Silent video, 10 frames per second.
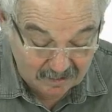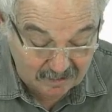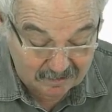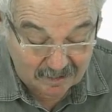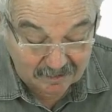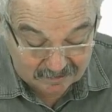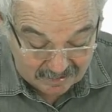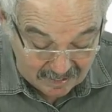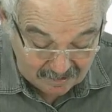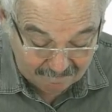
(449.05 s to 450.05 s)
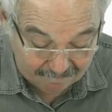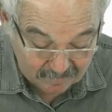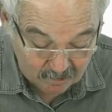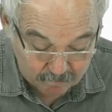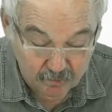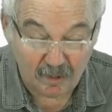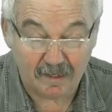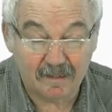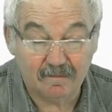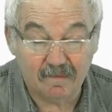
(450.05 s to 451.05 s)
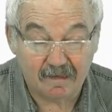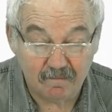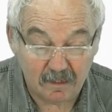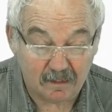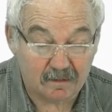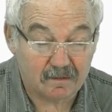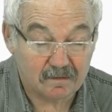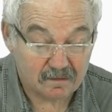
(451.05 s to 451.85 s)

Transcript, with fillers: И тогда дипольный момент